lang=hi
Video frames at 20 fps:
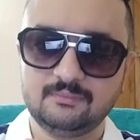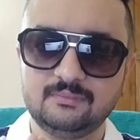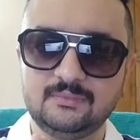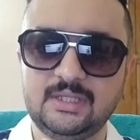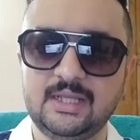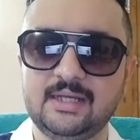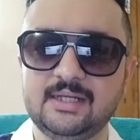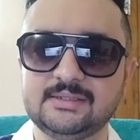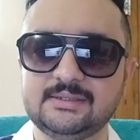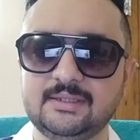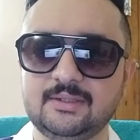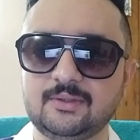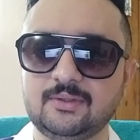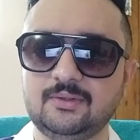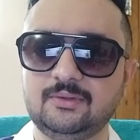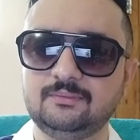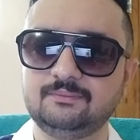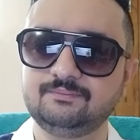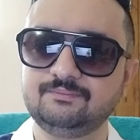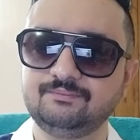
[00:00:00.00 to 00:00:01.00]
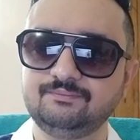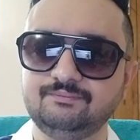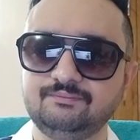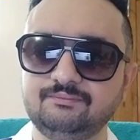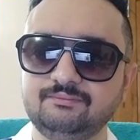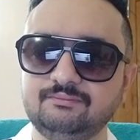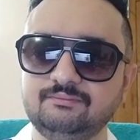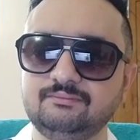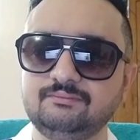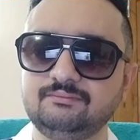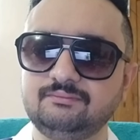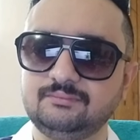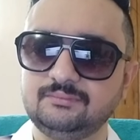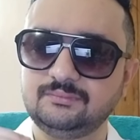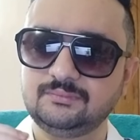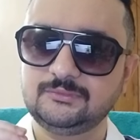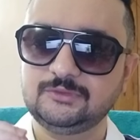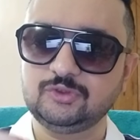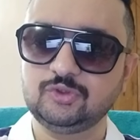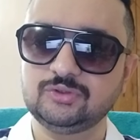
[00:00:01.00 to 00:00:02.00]
धैर्य से रखो
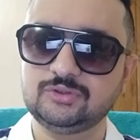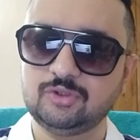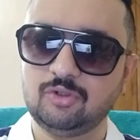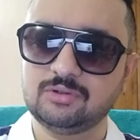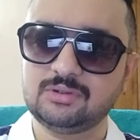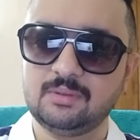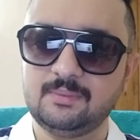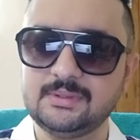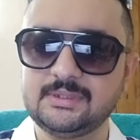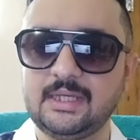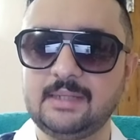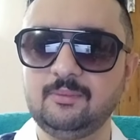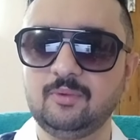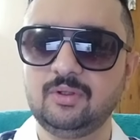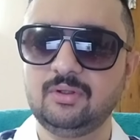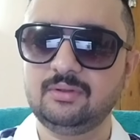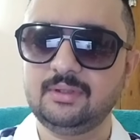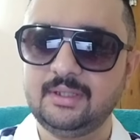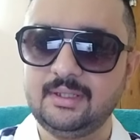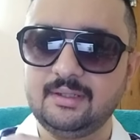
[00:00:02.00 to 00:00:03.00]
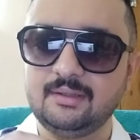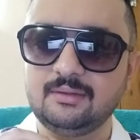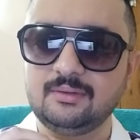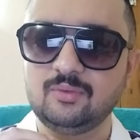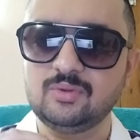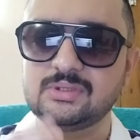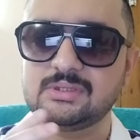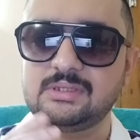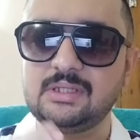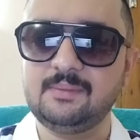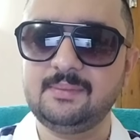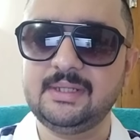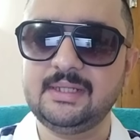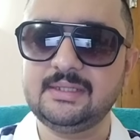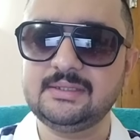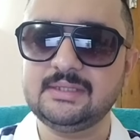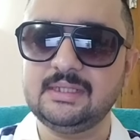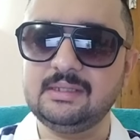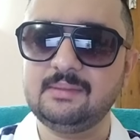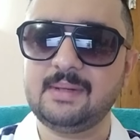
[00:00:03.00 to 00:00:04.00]
उसको सोच समझ के ही बोलो गुस्से
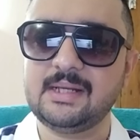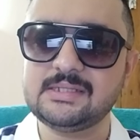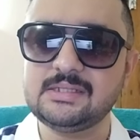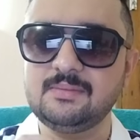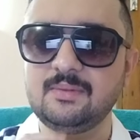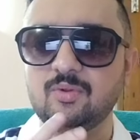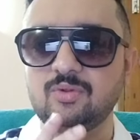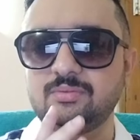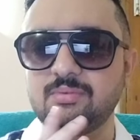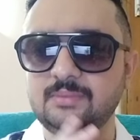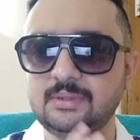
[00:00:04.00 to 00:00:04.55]
में जल्दबाजी में कुछ भी